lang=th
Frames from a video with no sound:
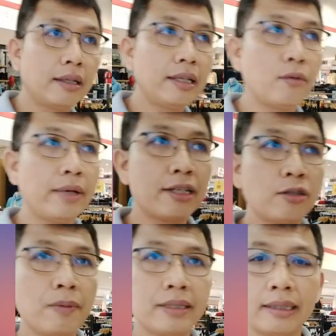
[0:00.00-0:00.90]
ที่ทวิกิจ
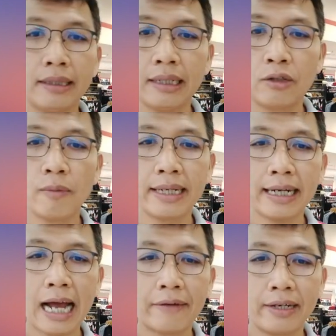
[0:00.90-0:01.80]
ซูเปอร์เซ็นเตอร์ดูบรร
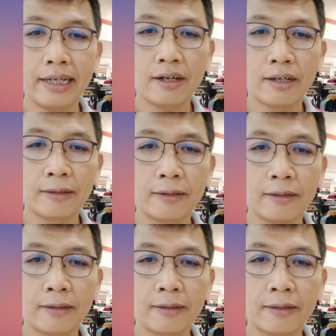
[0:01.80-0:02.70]
ยากาศวันนี้ก่อน
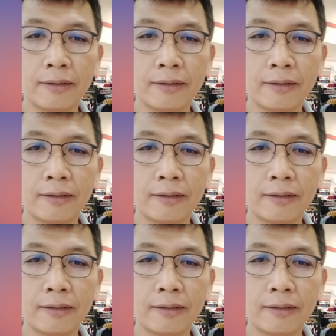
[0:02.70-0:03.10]
ก่อนที่